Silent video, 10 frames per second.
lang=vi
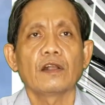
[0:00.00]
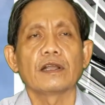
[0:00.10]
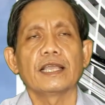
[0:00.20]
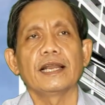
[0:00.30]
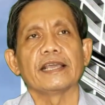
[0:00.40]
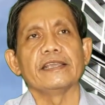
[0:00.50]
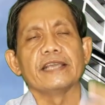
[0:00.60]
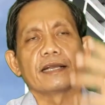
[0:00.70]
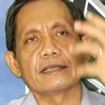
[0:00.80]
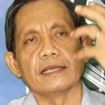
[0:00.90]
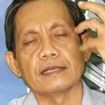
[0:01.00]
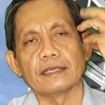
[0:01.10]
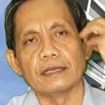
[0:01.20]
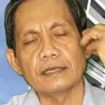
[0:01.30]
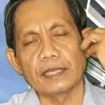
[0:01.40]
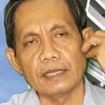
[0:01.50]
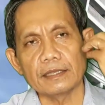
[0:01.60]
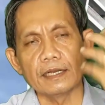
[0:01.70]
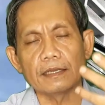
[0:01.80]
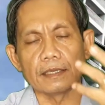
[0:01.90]
có nghĩa là vận dụng những
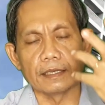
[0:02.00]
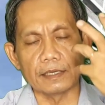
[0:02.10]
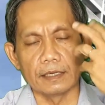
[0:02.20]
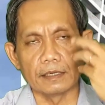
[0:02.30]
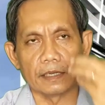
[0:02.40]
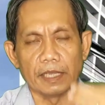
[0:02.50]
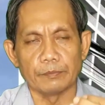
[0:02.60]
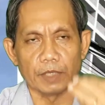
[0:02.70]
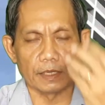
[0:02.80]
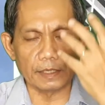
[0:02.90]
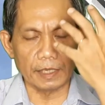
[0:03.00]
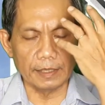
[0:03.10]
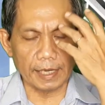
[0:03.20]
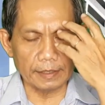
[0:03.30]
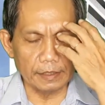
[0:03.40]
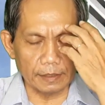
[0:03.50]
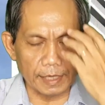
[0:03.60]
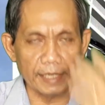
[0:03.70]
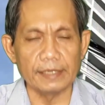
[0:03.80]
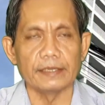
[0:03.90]
kiến thức những kinh nghiệm những kỹ năng trước
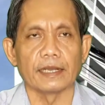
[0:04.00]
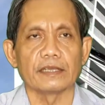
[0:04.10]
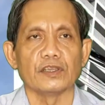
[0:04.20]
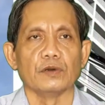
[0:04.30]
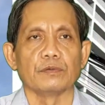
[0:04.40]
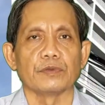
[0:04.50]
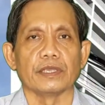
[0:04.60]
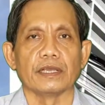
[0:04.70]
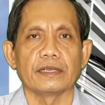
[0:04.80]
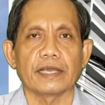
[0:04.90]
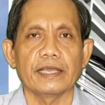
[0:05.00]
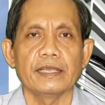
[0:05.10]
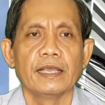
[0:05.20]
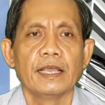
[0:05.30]
đây vận dụng những cái